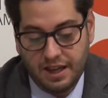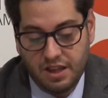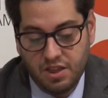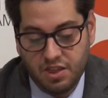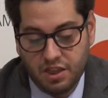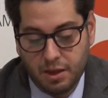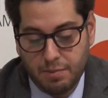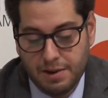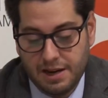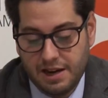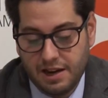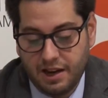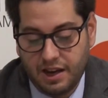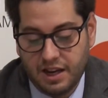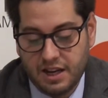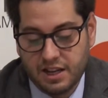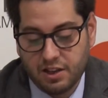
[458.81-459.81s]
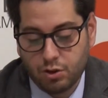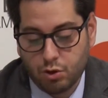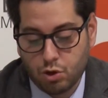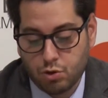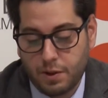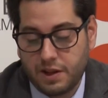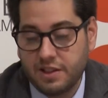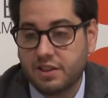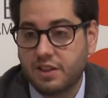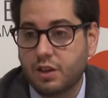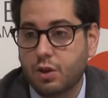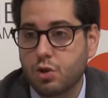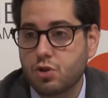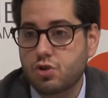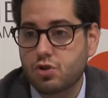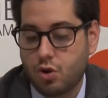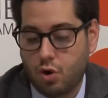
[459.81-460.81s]

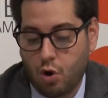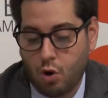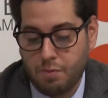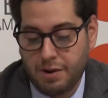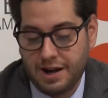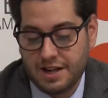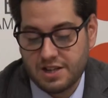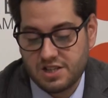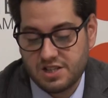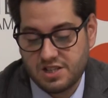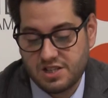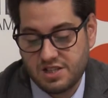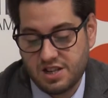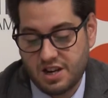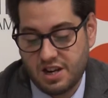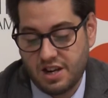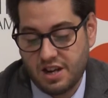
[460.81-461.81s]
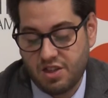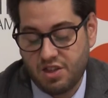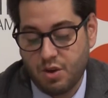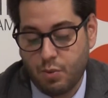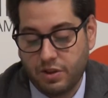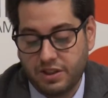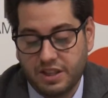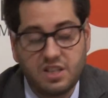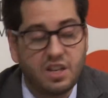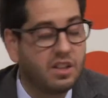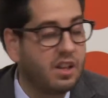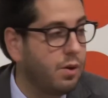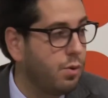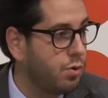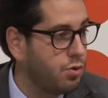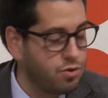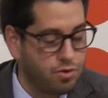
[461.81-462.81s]
15.522,57
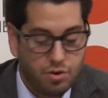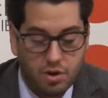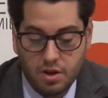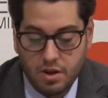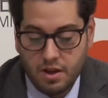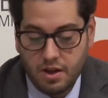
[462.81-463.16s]
euros.